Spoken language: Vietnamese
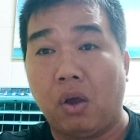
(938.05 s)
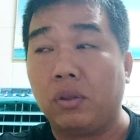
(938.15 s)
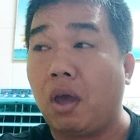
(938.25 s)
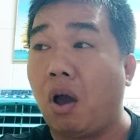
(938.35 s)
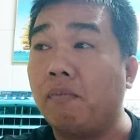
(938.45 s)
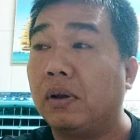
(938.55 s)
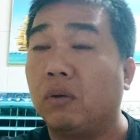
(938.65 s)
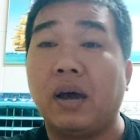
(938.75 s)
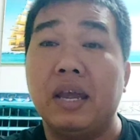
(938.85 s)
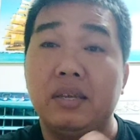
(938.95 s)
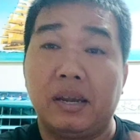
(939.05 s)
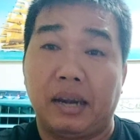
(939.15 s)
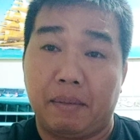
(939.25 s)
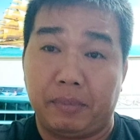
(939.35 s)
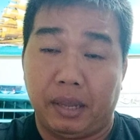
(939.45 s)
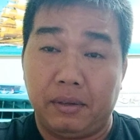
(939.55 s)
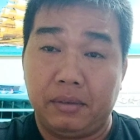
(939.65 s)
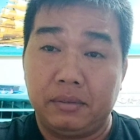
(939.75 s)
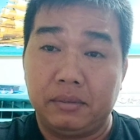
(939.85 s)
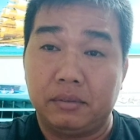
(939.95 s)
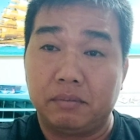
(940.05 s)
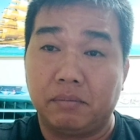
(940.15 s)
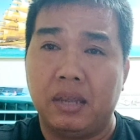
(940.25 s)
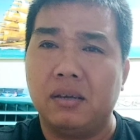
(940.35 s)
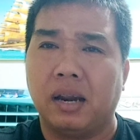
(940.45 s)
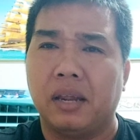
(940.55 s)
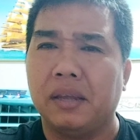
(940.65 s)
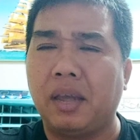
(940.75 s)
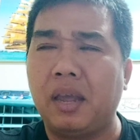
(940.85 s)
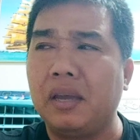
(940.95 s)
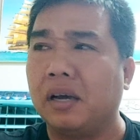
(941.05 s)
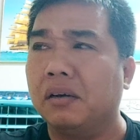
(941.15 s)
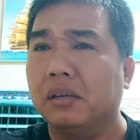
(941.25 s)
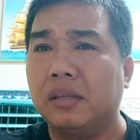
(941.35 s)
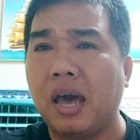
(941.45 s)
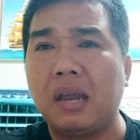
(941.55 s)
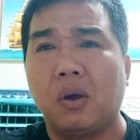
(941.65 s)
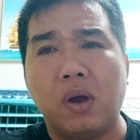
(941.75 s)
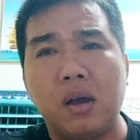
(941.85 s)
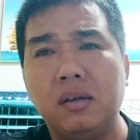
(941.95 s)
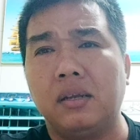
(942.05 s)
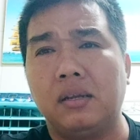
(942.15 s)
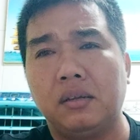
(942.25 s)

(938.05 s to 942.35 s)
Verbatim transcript: hồi nhỏ mình cũng y như anh em vậy bị người kia cười chê đủ thứ chứ